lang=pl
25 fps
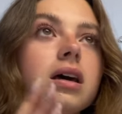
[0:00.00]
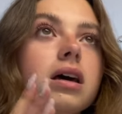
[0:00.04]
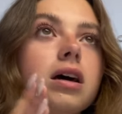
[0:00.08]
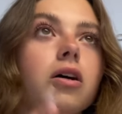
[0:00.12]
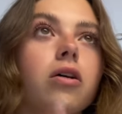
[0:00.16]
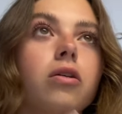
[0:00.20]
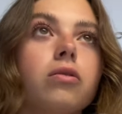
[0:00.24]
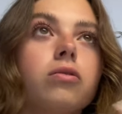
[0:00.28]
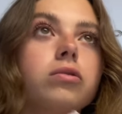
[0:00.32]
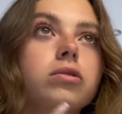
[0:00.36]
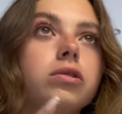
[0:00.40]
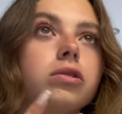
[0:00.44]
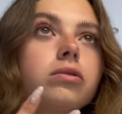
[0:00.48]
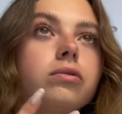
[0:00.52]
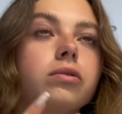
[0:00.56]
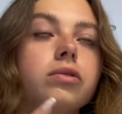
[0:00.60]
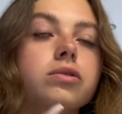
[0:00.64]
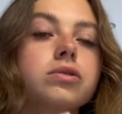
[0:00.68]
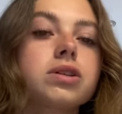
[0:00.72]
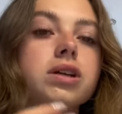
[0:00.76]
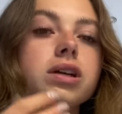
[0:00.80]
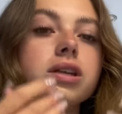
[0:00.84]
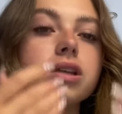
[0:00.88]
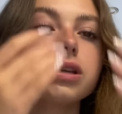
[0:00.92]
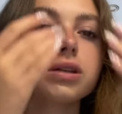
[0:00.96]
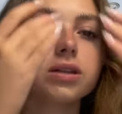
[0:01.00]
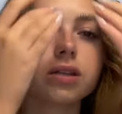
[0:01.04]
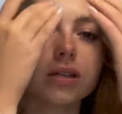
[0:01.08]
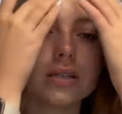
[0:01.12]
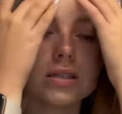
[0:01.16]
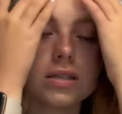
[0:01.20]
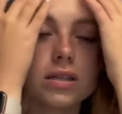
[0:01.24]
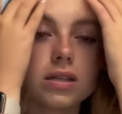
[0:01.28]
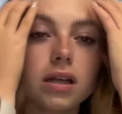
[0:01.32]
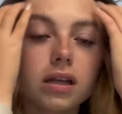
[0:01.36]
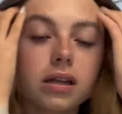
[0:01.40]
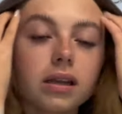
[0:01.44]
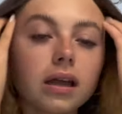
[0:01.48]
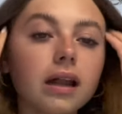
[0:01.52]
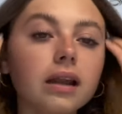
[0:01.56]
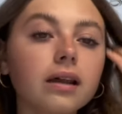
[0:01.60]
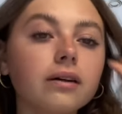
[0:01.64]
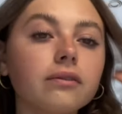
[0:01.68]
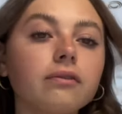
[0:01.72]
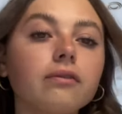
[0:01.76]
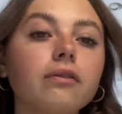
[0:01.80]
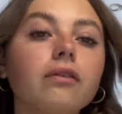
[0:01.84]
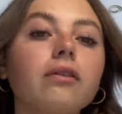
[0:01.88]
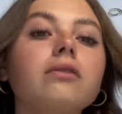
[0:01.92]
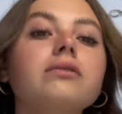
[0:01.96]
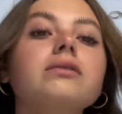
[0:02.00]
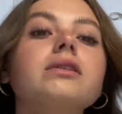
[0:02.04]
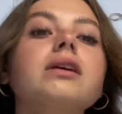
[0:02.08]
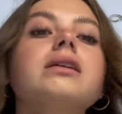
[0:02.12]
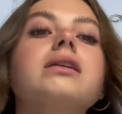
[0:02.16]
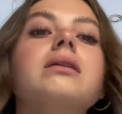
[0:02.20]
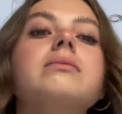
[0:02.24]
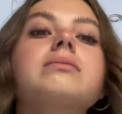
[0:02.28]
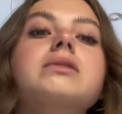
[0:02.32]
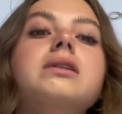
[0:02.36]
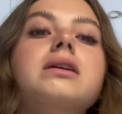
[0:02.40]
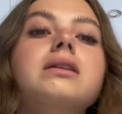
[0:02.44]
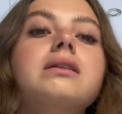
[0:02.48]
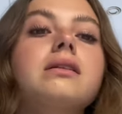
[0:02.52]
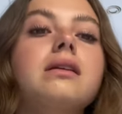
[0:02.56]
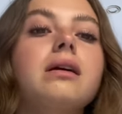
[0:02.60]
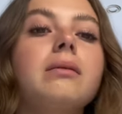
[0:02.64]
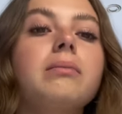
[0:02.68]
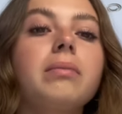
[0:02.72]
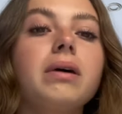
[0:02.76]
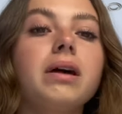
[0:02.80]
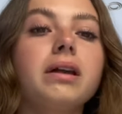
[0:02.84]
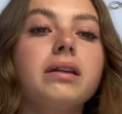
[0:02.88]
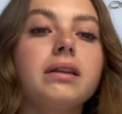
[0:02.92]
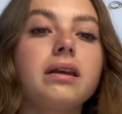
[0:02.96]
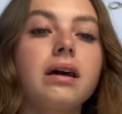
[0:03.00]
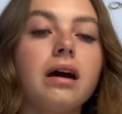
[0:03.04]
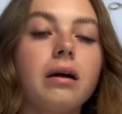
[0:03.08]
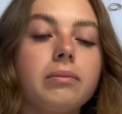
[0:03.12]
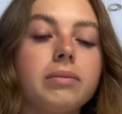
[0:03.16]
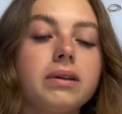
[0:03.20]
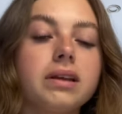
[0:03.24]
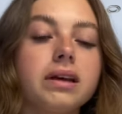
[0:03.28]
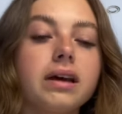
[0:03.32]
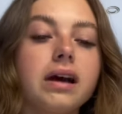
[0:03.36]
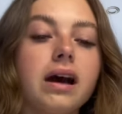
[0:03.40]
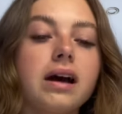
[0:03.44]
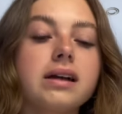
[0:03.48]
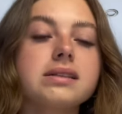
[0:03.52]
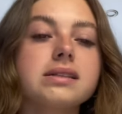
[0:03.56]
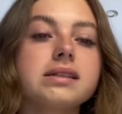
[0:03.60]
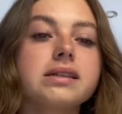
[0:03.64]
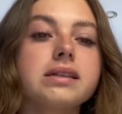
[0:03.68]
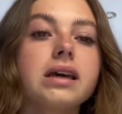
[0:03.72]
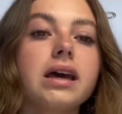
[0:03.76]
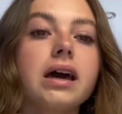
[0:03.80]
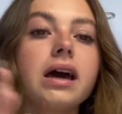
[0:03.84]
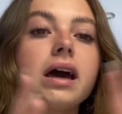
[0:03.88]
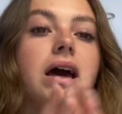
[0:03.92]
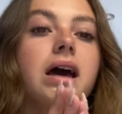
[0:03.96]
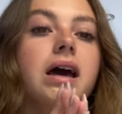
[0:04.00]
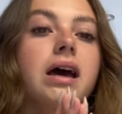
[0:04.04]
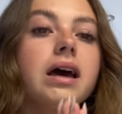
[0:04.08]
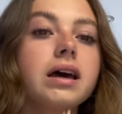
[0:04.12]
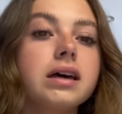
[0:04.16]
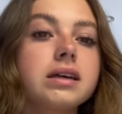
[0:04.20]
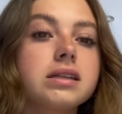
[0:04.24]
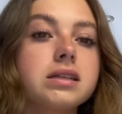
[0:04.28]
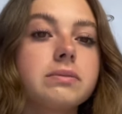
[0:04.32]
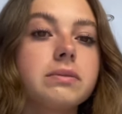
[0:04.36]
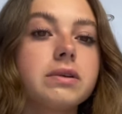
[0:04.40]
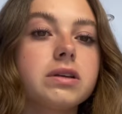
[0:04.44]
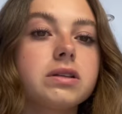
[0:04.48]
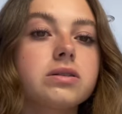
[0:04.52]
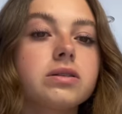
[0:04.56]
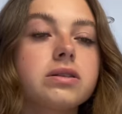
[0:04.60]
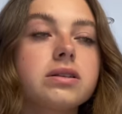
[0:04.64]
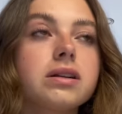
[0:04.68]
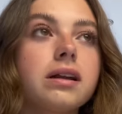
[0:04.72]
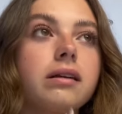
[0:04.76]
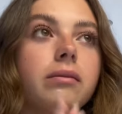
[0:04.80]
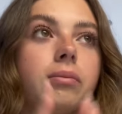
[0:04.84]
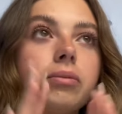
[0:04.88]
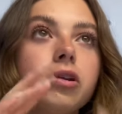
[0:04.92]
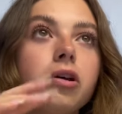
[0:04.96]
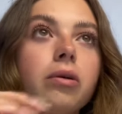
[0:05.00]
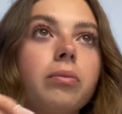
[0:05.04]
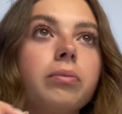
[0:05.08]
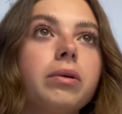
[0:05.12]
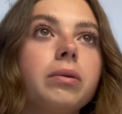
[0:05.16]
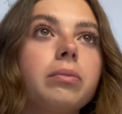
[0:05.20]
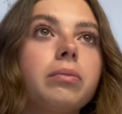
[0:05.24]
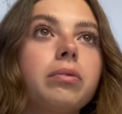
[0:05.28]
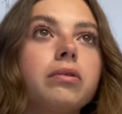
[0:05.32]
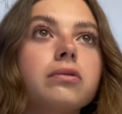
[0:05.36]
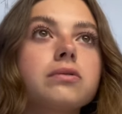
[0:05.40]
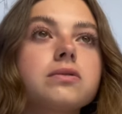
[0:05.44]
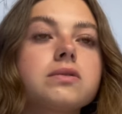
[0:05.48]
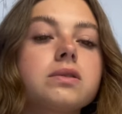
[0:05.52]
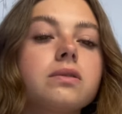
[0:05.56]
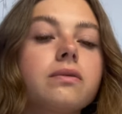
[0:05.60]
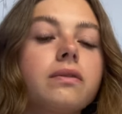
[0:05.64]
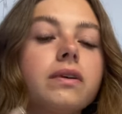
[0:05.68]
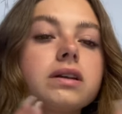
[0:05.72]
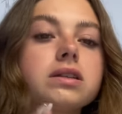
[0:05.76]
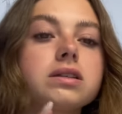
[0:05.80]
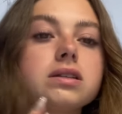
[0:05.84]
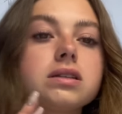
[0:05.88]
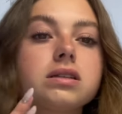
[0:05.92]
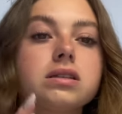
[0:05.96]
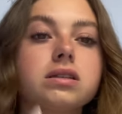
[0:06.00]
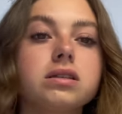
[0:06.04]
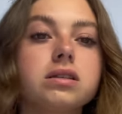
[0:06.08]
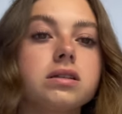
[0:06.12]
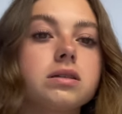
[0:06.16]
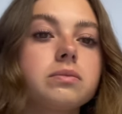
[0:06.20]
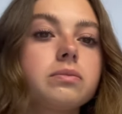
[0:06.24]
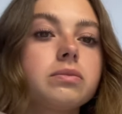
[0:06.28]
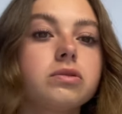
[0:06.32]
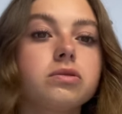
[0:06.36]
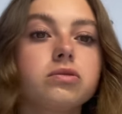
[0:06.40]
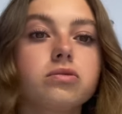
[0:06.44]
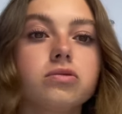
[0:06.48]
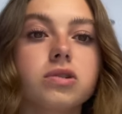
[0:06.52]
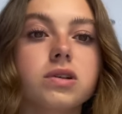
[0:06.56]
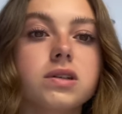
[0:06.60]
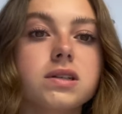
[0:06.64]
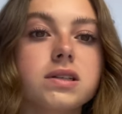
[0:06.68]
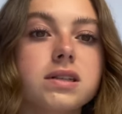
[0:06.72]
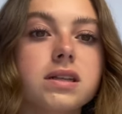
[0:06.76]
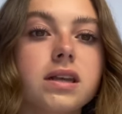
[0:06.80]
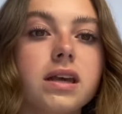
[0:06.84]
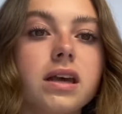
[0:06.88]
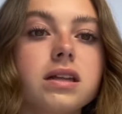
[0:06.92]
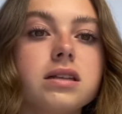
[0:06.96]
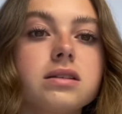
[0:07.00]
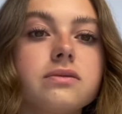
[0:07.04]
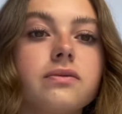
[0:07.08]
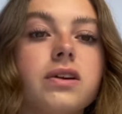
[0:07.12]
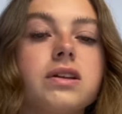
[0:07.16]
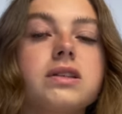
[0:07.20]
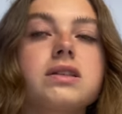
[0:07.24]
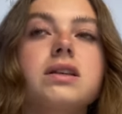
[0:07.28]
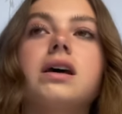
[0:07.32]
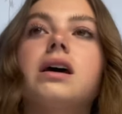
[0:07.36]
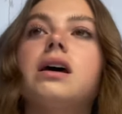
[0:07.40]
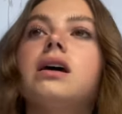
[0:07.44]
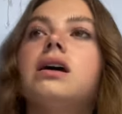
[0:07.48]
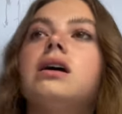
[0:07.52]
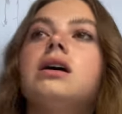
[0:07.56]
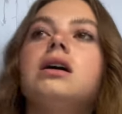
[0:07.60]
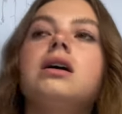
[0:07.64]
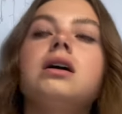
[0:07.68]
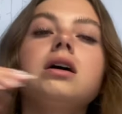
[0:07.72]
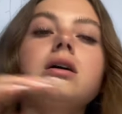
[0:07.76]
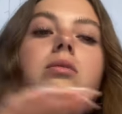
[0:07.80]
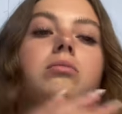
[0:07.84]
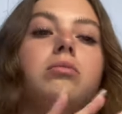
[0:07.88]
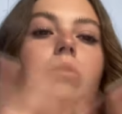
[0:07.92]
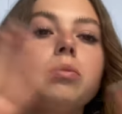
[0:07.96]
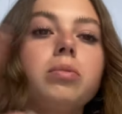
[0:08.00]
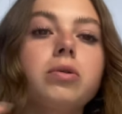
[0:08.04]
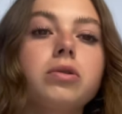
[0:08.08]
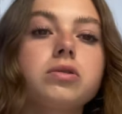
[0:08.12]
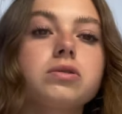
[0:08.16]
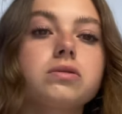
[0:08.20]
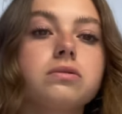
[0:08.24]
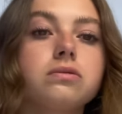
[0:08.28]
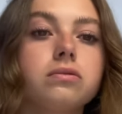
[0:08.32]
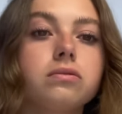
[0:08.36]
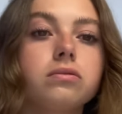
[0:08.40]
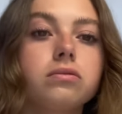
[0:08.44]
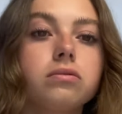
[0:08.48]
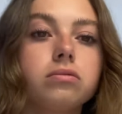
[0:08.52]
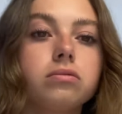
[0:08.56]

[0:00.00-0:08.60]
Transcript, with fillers: ogólnie ułożenie rzeczy na telefonie, na przykład tapety, aplikacje, zmienić coś na laptopie, pousuwać zbyt dużo zdjęć, wiecie, po prostu